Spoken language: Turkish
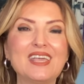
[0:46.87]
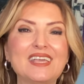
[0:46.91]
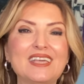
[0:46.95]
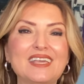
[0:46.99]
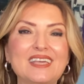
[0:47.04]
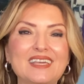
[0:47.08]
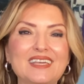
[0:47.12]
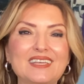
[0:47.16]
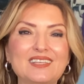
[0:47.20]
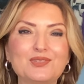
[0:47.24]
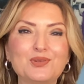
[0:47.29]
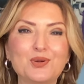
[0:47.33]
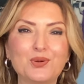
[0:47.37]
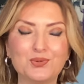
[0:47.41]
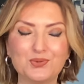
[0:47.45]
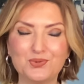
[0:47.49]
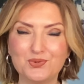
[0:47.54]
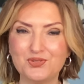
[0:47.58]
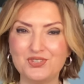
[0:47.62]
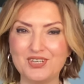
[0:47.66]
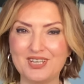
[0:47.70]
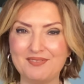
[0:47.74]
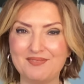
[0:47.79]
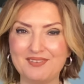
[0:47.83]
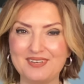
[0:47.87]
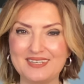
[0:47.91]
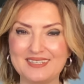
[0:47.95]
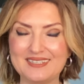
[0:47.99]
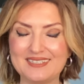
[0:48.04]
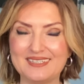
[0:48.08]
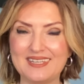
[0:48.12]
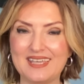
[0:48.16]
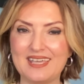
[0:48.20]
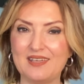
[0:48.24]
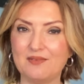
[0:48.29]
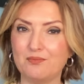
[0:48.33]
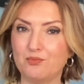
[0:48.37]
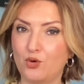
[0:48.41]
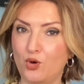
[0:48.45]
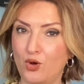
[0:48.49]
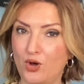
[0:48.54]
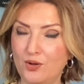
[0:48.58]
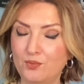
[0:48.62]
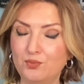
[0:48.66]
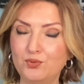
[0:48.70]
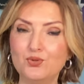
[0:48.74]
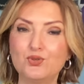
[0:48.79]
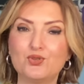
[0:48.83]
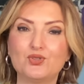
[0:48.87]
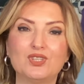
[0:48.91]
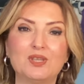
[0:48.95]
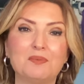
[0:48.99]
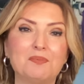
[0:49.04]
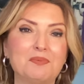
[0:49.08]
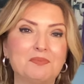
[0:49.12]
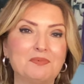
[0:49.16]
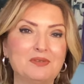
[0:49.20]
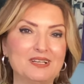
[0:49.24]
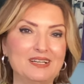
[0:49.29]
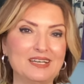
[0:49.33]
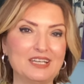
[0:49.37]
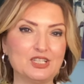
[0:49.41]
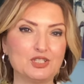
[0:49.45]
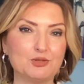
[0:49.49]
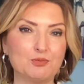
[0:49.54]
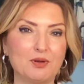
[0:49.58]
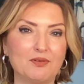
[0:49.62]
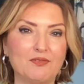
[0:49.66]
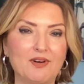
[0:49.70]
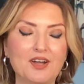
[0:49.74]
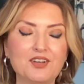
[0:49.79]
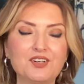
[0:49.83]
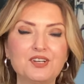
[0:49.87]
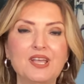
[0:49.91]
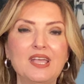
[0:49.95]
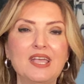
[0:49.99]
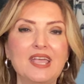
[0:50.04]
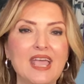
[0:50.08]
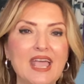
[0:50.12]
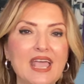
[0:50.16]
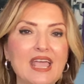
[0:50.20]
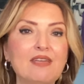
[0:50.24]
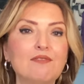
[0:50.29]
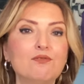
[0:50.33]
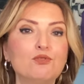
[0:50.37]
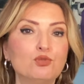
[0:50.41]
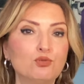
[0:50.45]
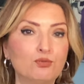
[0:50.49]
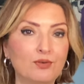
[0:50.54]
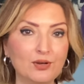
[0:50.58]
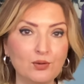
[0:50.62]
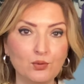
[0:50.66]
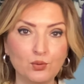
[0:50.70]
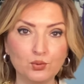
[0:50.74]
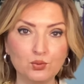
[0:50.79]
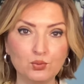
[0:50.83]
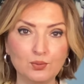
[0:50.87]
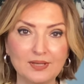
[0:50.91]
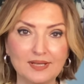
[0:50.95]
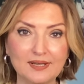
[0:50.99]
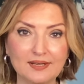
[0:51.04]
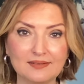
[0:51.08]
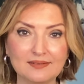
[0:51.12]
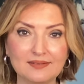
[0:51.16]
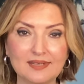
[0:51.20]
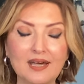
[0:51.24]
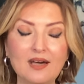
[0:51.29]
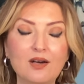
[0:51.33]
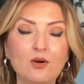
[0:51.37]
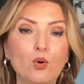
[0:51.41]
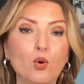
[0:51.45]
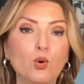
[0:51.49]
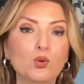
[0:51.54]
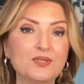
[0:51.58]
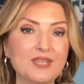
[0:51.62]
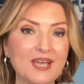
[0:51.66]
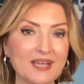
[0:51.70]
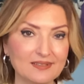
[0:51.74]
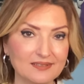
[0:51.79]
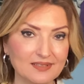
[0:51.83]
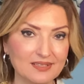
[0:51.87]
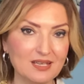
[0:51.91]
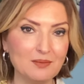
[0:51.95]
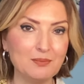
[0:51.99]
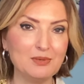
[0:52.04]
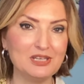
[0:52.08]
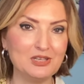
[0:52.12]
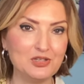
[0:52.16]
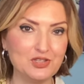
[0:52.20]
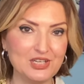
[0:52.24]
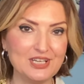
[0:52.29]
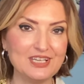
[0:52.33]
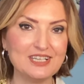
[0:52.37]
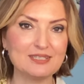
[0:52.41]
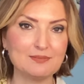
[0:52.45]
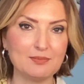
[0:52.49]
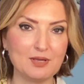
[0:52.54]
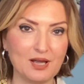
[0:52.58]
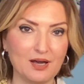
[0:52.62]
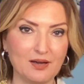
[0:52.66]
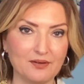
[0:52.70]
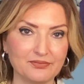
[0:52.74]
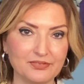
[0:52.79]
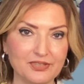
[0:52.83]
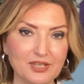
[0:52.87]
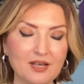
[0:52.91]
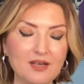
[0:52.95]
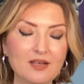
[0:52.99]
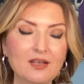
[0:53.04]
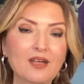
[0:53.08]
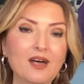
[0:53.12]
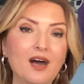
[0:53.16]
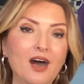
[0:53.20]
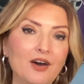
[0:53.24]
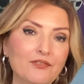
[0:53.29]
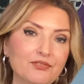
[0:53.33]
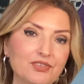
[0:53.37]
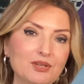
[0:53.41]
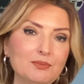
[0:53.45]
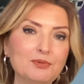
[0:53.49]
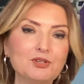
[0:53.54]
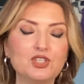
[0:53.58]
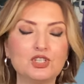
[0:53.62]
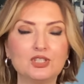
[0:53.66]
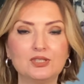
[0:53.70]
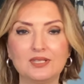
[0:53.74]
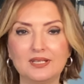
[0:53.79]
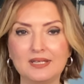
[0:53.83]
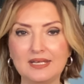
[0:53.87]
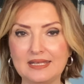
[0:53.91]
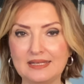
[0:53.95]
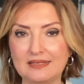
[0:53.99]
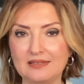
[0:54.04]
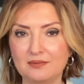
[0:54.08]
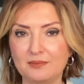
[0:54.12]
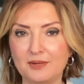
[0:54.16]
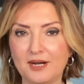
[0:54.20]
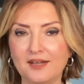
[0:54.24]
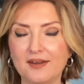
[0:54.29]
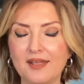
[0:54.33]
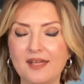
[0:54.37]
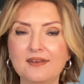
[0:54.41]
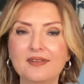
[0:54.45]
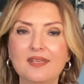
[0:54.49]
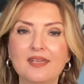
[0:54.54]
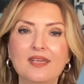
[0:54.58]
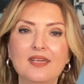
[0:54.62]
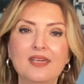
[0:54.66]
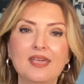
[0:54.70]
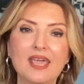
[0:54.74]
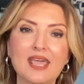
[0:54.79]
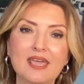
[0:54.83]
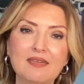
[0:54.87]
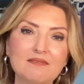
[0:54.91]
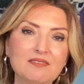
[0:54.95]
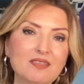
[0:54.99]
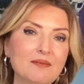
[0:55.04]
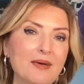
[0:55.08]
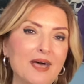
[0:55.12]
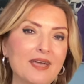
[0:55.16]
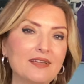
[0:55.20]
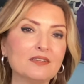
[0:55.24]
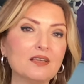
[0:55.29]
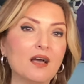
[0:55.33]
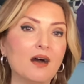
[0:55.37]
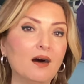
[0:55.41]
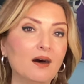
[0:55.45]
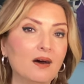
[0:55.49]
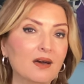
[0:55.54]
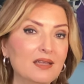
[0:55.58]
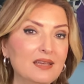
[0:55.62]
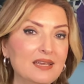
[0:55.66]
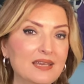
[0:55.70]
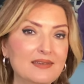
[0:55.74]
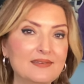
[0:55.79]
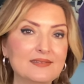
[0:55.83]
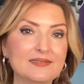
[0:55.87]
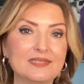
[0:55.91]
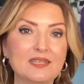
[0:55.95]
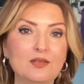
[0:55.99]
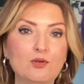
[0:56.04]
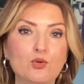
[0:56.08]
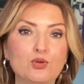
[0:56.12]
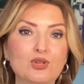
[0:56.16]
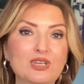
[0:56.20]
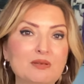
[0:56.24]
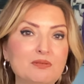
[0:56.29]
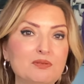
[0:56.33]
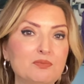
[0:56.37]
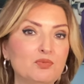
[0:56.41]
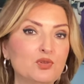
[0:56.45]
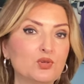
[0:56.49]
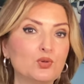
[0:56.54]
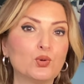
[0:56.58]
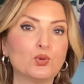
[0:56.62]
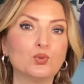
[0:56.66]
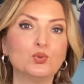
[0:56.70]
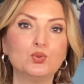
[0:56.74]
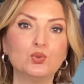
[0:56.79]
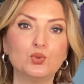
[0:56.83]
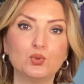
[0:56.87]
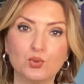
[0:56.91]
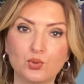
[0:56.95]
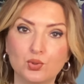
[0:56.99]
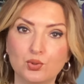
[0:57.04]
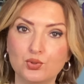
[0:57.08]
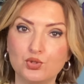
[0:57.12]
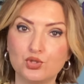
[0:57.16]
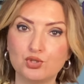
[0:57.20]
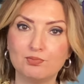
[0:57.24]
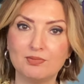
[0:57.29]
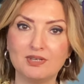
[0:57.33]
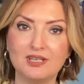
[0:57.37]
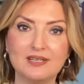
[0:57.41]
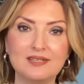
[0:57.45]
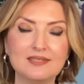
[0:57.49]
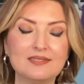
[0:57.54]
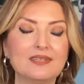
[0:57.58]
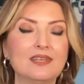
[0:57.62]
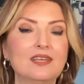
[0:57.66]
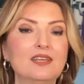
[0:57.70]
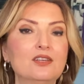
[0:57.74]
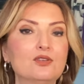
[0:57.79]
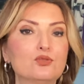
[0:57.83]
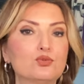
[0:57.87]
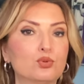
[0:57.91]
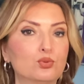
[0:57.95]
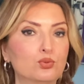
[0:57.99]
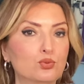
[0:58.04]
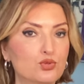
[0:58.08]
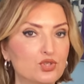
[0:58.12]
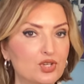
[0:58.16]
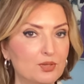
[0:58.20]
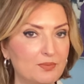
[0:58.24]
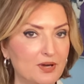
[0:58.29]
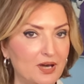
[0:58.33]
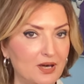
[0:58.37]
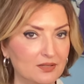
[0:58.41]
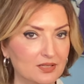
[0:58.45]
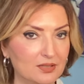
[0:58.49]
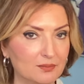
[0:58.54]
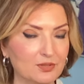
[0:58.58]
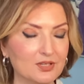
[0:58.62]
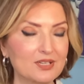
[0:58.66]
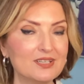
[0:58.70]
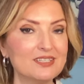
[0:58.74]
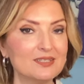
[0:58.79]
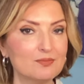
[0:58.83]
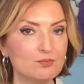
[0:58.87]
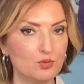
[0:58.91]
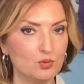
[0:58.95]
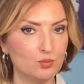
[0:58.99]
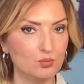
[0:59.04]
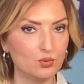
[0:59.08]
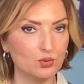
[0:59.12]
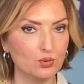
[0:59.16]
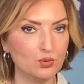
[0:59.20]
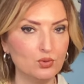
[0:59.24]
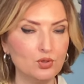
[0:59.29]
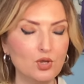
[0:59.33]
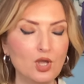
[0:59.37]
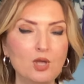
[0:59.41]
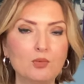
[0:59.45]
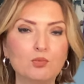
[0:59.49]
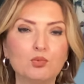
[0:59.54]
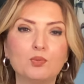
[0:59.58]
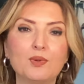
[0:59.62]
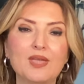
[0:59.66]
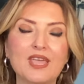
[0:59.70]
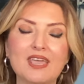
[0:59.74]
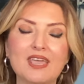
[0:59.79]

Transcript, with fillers: Ee, dördüncü evinizde Boğa burcunda bir birleşme var. Ev yuva konularında odaklanabileceğiniz bir hafta. Hafta başından itibaren evde belki ailenizle önemli bir konuyu görüşmeniz, sonuca bağlamanız mümkün. Bu bir